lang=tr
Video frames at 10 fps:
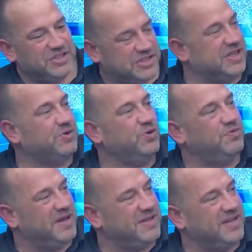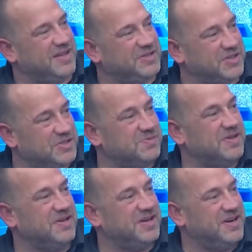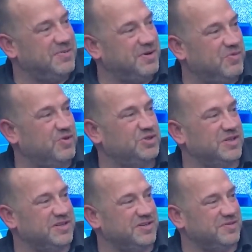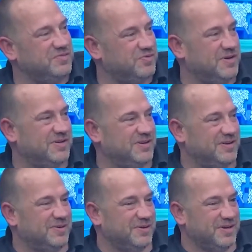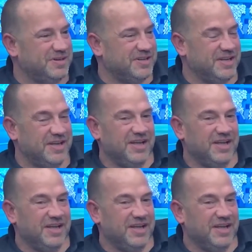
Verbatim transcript: ciddi kulüplerde çalışmalarına rağmen bu hocalar bu paraları alıyorlardı.